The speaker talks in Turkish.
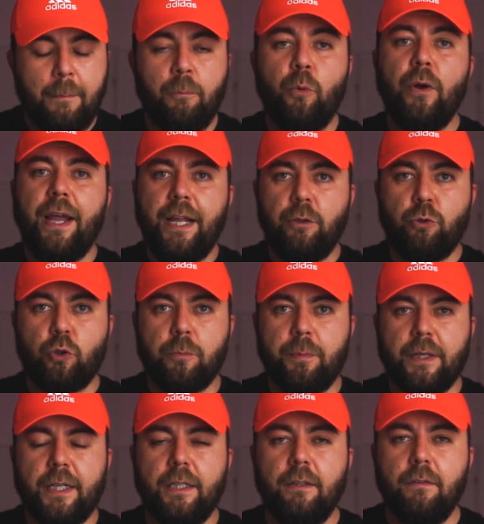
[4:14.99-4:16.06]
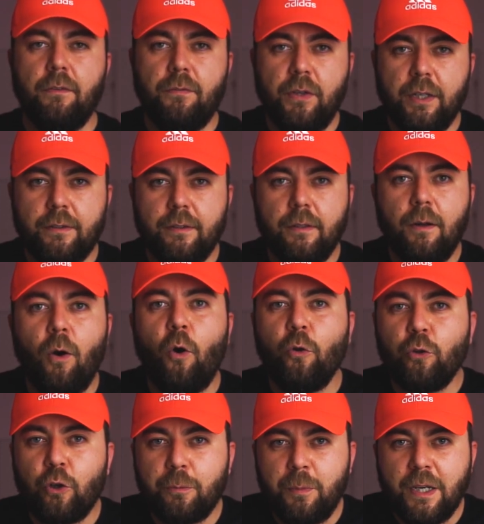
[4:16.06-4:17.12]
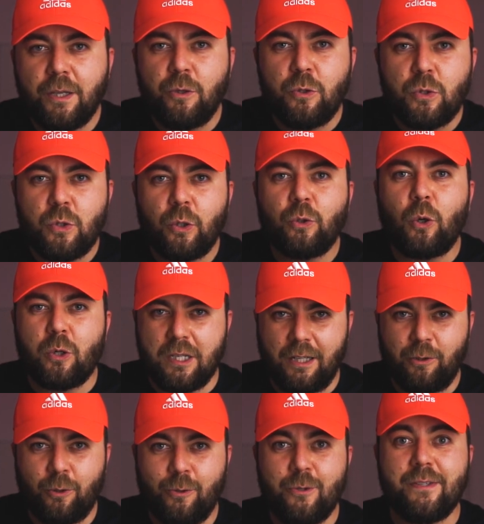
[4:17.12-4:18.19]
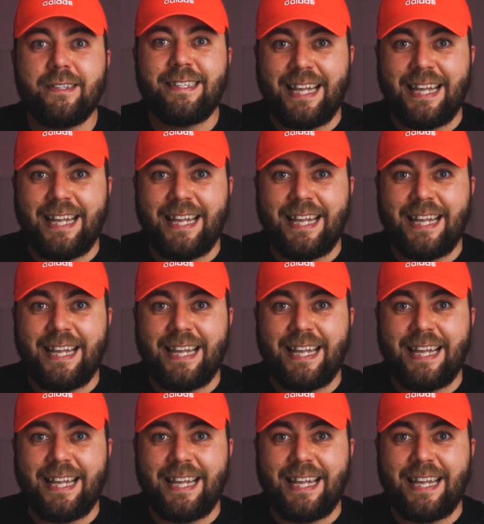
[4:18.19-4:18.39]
Bu en düşük paketi ve fiyatı 14.299